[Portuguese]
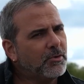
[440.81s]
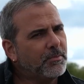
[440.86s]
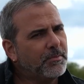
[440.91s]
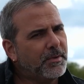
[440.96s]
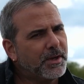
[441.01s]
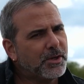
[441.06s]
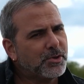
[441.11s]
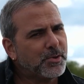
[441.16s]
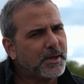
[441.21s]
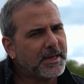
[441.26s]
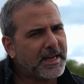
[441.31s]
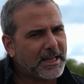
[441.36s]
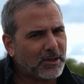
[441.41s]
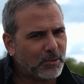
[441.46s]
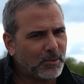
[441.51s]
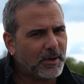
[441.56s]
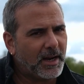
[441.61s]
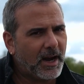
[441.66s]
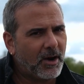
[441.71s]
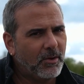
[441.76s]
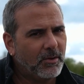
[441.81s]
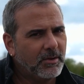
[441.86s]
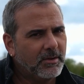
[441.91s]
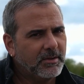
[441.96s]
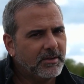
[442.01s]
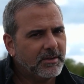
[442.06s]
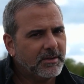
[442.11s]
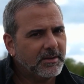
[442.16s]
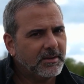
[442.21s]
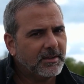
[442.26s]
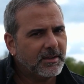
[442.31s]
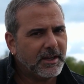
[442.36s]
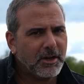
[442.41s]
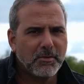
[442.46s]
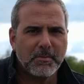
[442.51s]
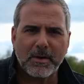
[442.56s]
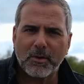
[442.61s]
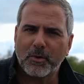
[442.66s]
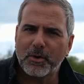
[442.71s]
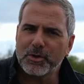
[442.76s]
o beijo é natural? É
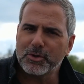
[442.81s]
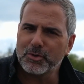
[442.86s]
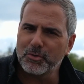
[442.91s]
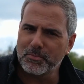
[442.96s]
uma coisa